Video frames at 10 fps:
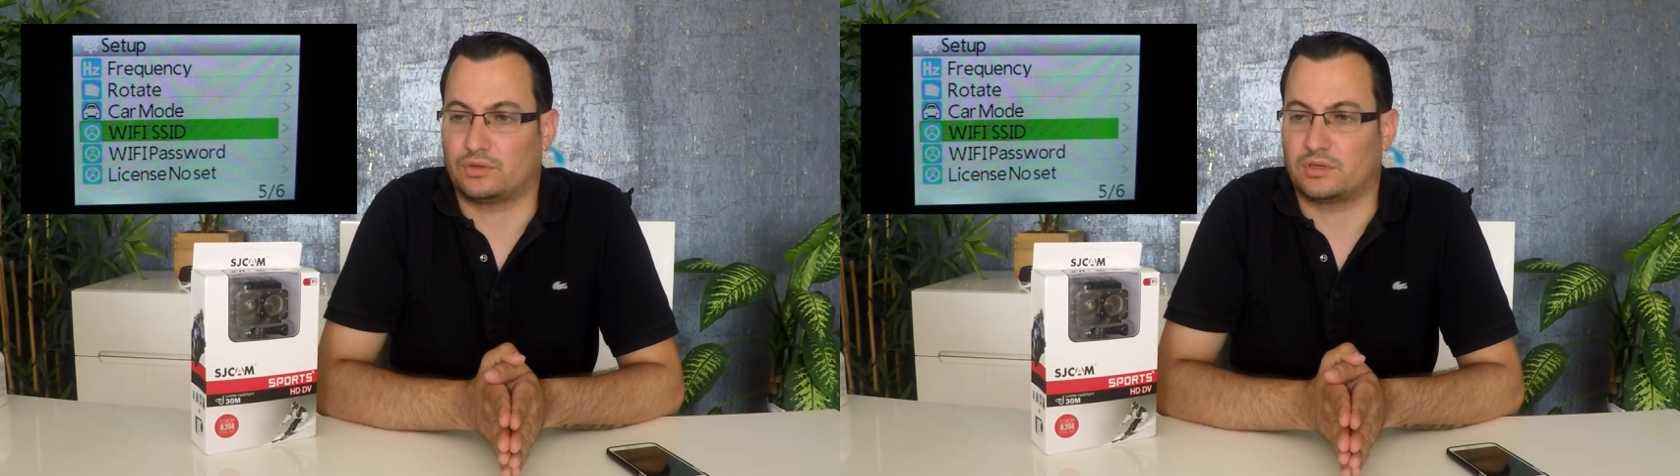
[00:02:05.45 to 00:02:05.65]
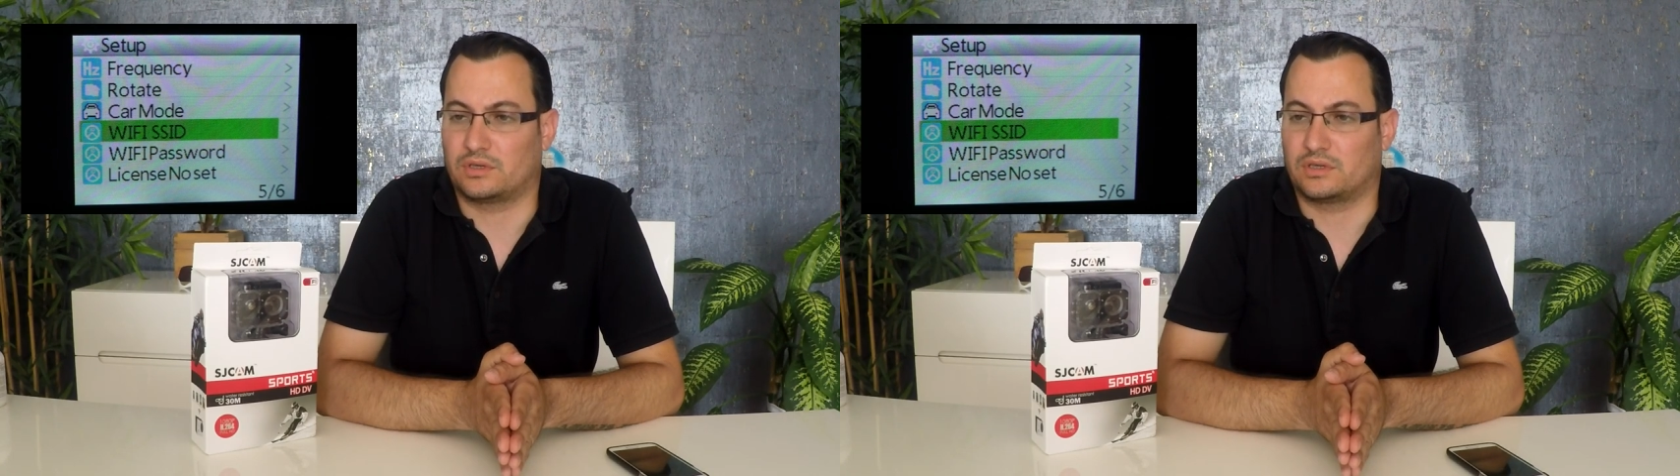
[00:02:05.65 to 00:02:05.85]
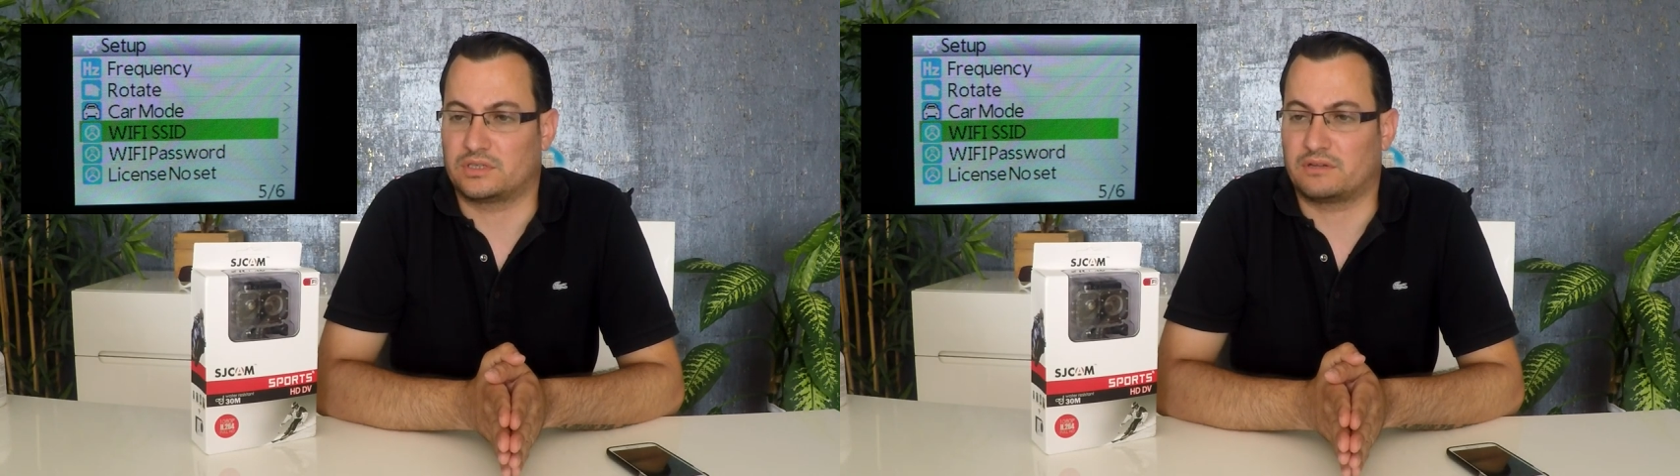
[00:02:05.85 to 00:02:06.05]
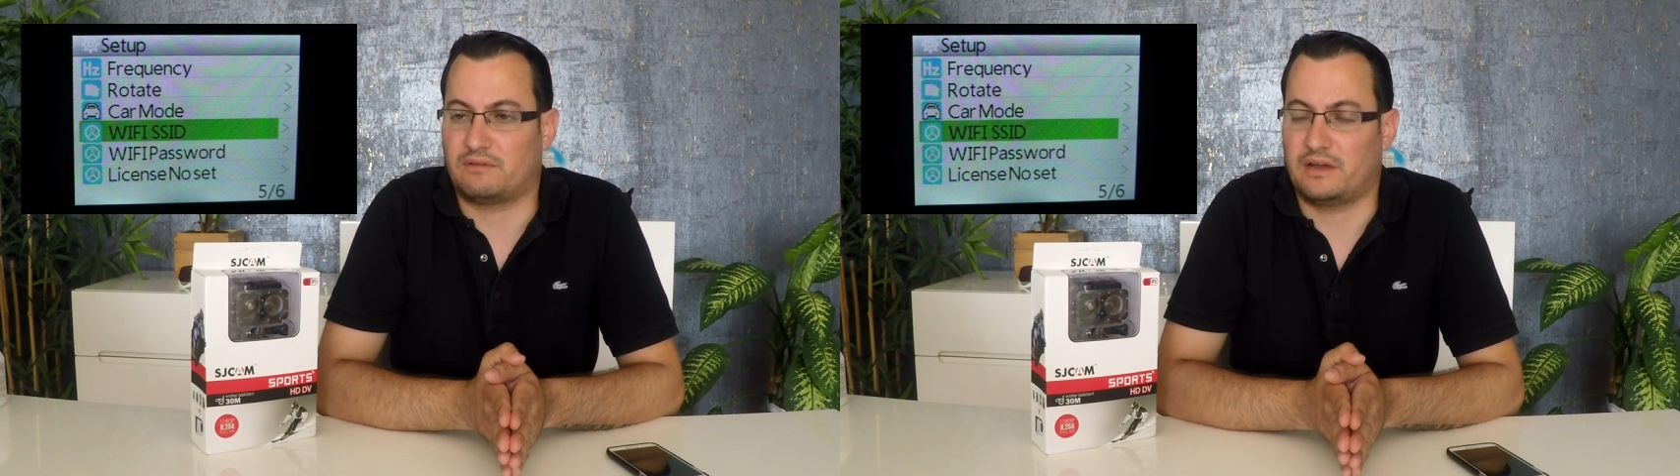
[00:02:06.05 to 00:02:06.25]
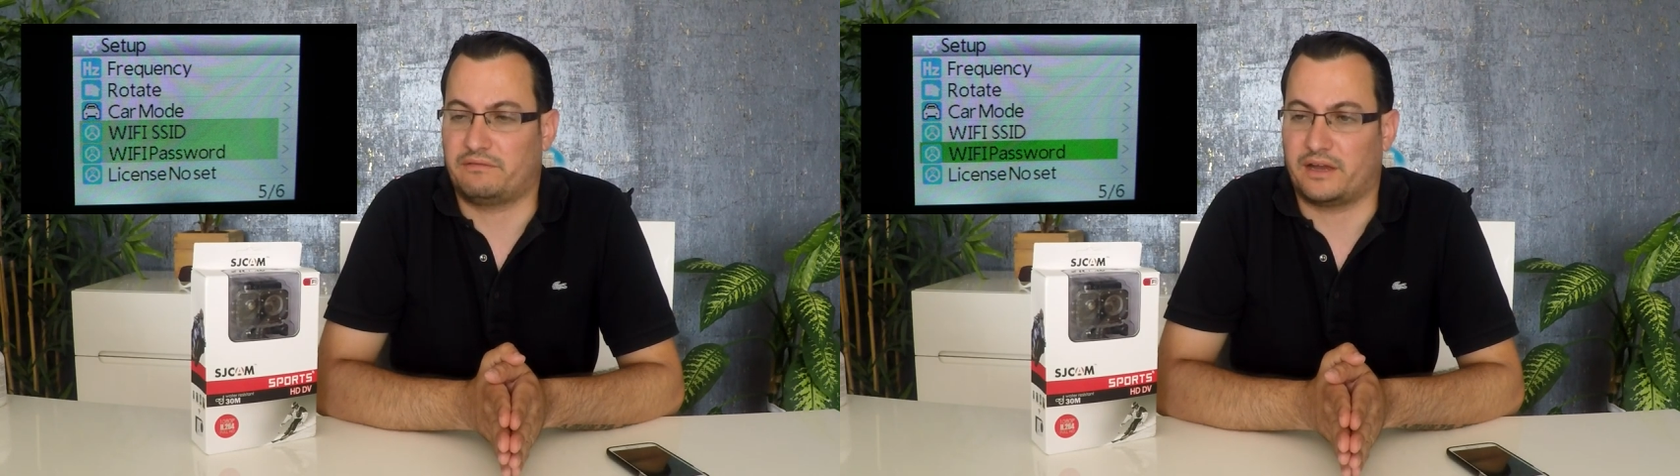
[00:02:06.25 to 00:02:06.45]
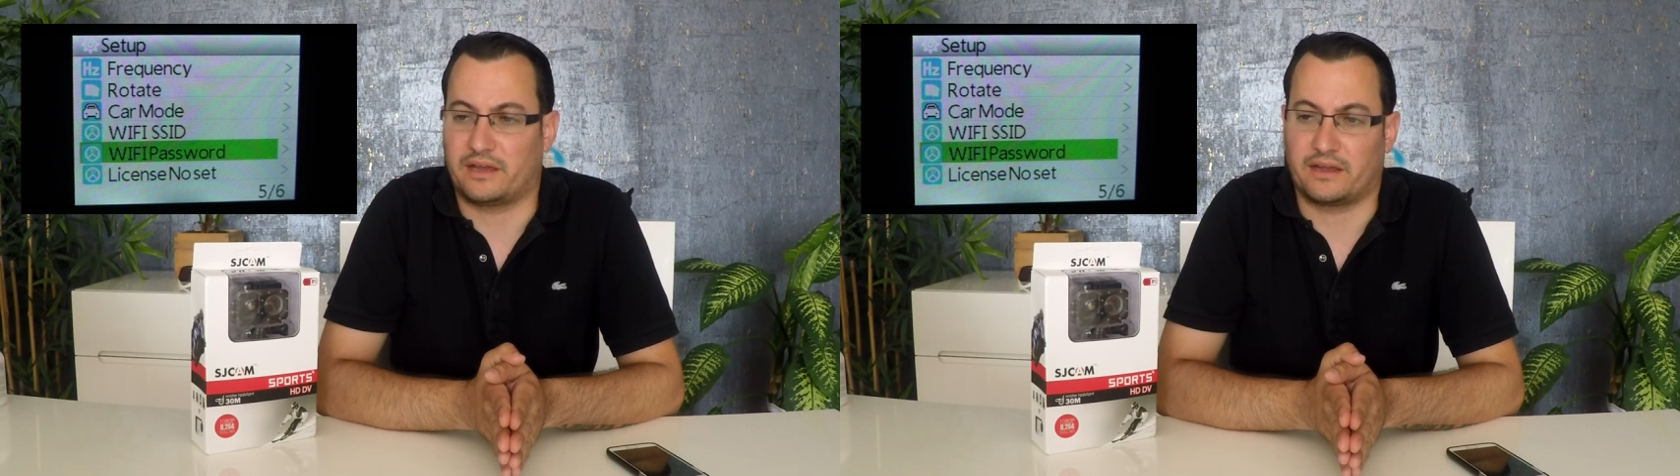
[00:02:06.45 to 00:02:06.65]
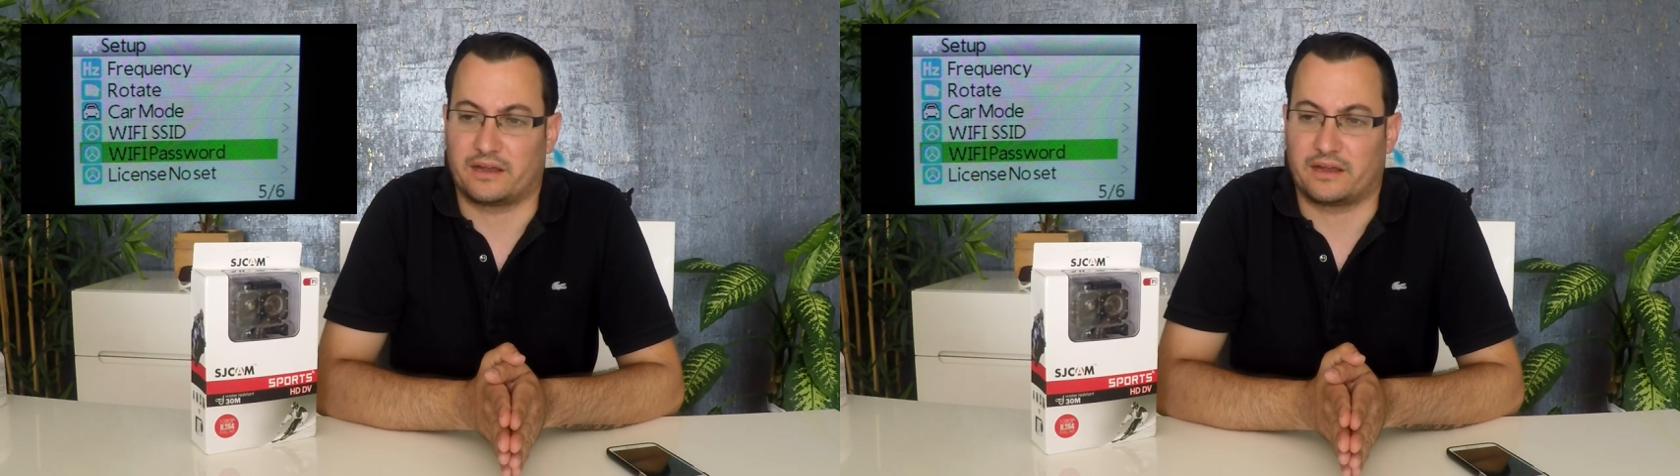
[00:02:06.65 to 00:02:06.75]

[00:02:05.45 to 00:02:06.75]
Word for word: ee, işte Wi-Fi